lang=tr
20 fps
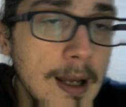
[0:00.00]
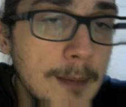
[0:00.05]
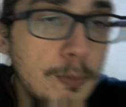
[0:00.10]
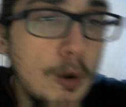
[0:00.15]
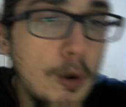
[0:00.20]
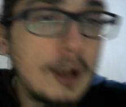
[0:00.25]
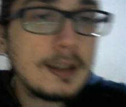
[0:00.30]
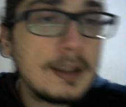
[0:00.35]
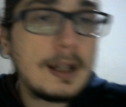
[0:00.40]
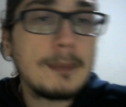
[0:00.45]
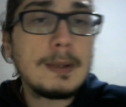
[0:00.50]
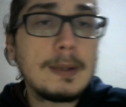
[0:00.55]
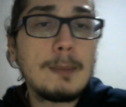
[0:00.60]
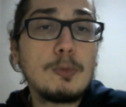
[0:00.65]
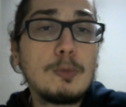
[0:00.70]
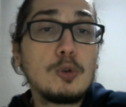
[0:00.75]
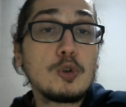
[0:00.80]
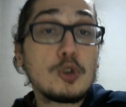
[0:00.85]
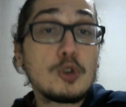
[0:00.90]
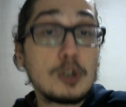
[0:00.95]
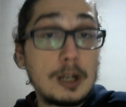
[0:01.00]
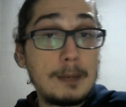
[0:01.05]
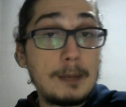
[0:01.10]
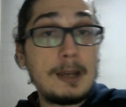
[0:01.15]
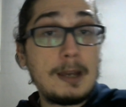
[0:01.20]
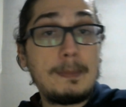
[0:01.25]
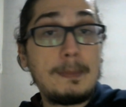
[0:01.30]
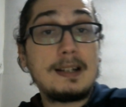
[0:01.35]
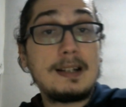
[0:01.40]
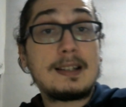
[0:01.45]
bu anlamda
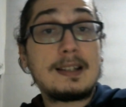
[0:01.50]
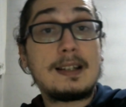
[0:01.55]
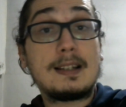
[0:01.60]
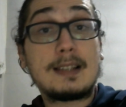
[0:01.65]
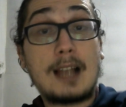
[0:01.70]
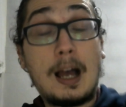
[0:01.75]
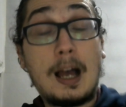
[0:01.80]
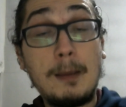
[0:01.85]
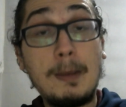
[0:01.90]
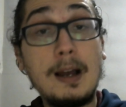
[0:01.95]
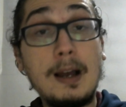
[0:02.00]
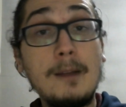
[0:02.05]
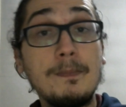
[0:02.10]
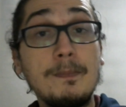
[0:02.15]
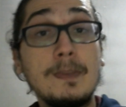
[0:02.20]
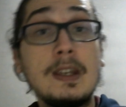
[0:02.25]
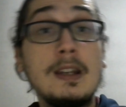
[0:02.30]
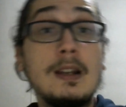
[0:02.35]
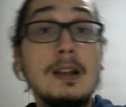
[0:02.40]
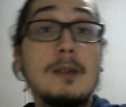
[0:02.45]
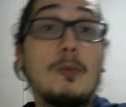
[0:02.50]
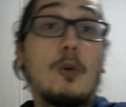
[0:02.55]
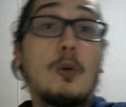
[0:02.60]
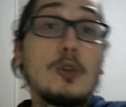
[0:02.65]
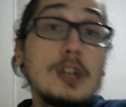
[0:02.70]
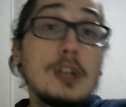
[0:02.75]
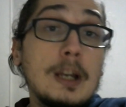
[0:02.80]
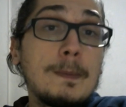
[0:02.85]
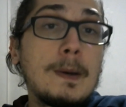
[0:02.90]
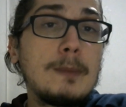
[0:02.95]
buluşturamayabilirsiniz. Ama
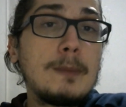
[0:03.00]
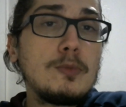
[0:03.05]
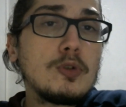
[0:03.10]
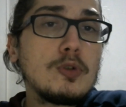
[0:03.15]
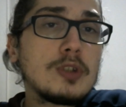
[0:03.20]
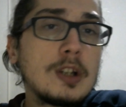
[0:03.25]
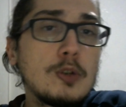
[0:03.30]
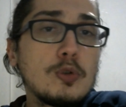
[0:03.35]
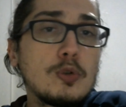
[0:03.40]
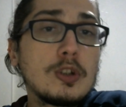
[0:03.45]
onu yapamıyorsanız o